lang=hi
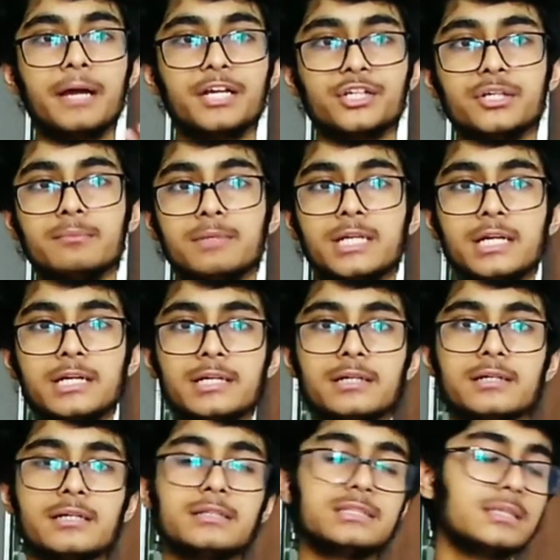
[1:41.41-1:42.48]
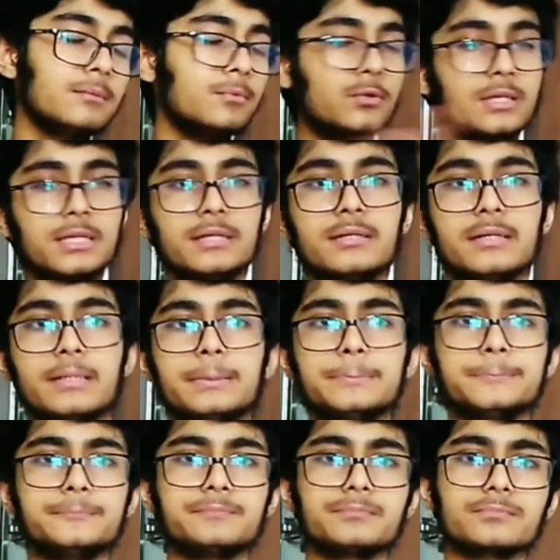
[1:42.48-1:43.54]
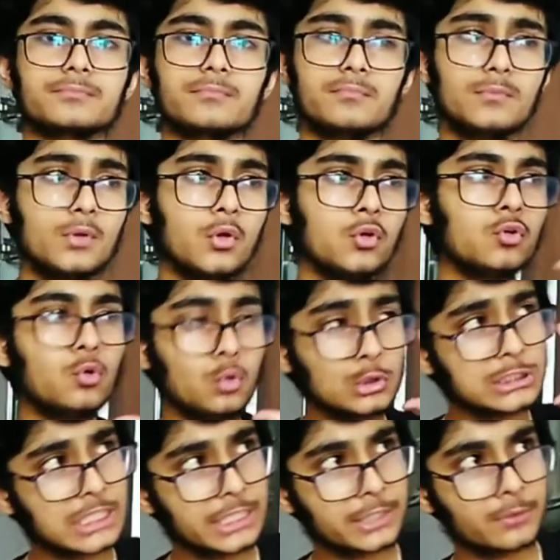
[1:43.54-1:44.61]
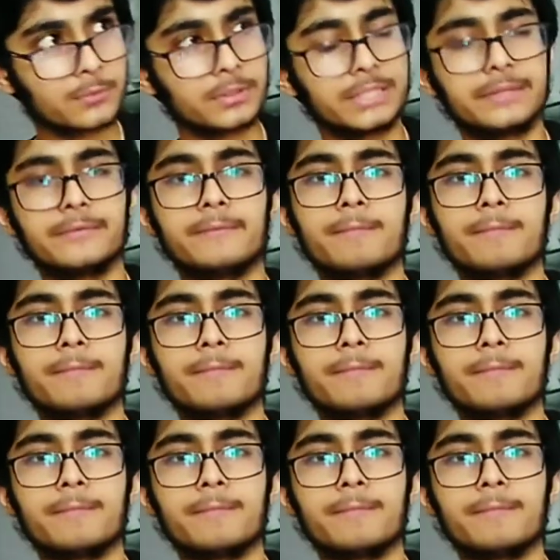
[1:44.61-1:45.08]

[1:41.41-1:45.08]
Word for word: पैशन बनाने लग गए सब होने लग गए गोल सेट हो गए